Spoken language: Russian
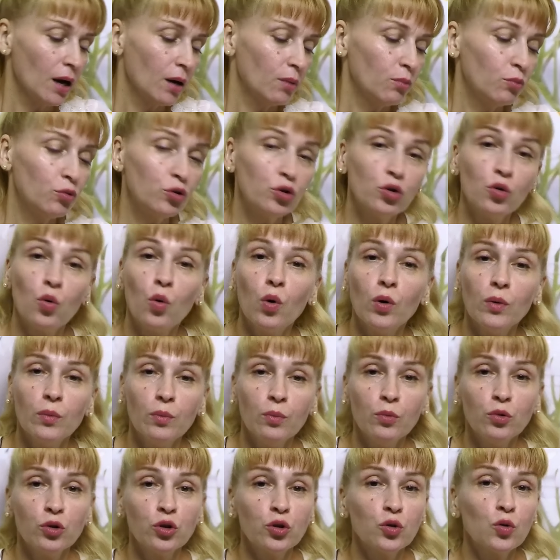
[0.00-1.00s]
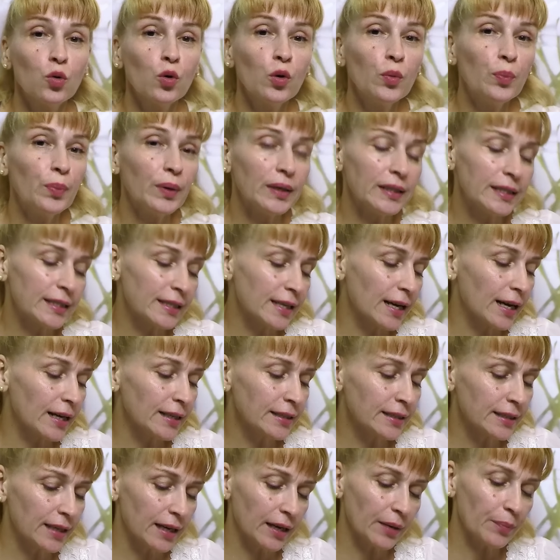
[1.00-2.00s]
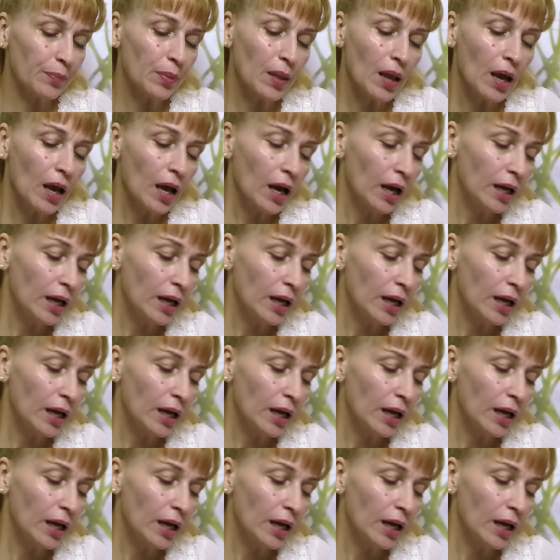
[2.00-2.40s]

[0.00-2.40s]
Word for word: мужской, мужской подсказкой.